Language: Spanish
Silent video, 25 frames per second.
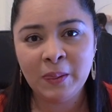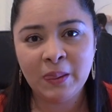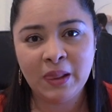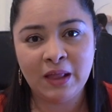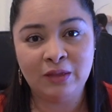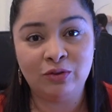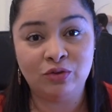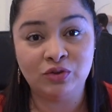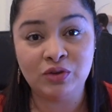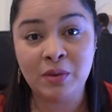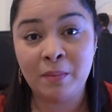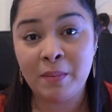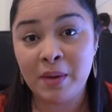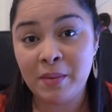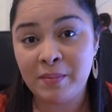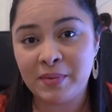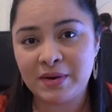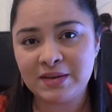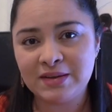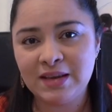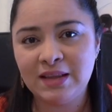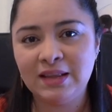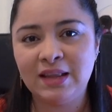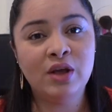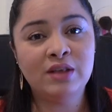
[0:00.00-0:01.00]
Entonces me
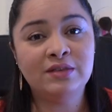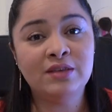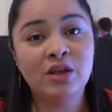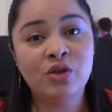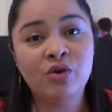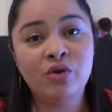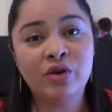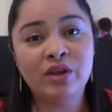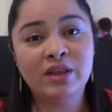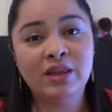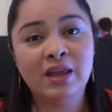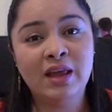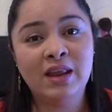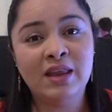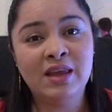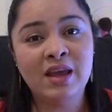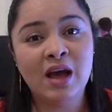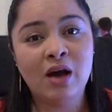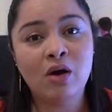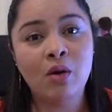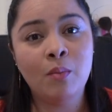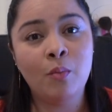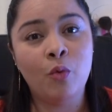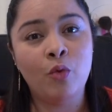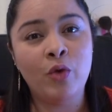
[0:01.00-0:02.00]
presenta. El señor
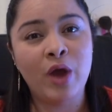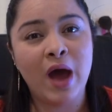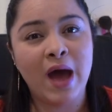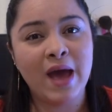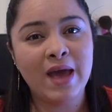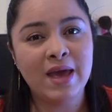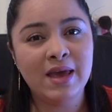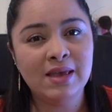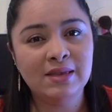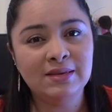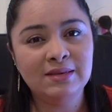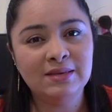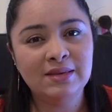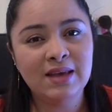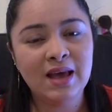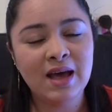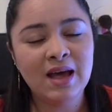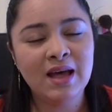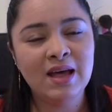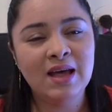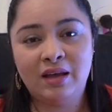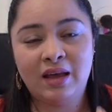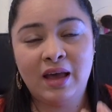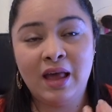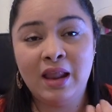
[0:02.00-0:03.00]
tenía como una agencia
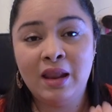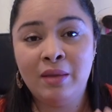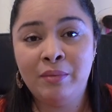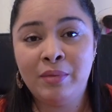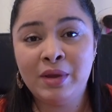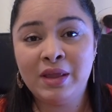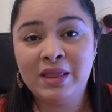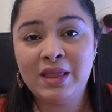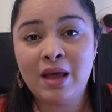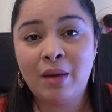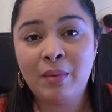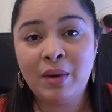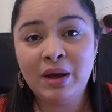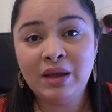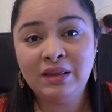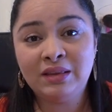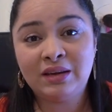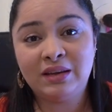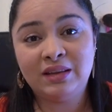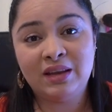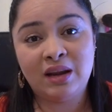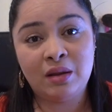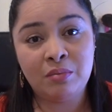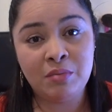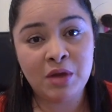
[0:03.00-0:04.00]
que le brindaba
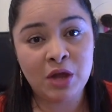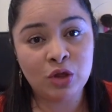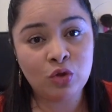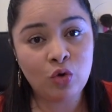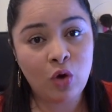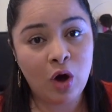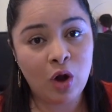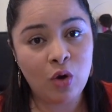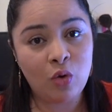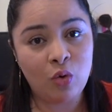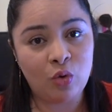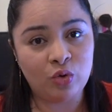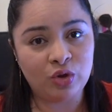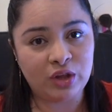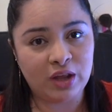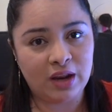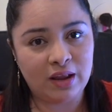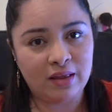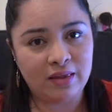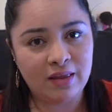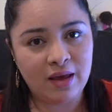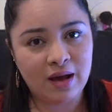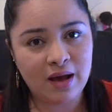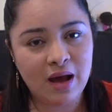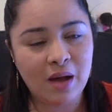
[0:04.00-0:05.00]
entretenimiento a los
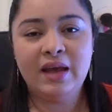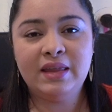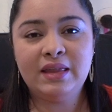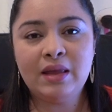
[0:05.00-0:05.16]
hoteles de acá.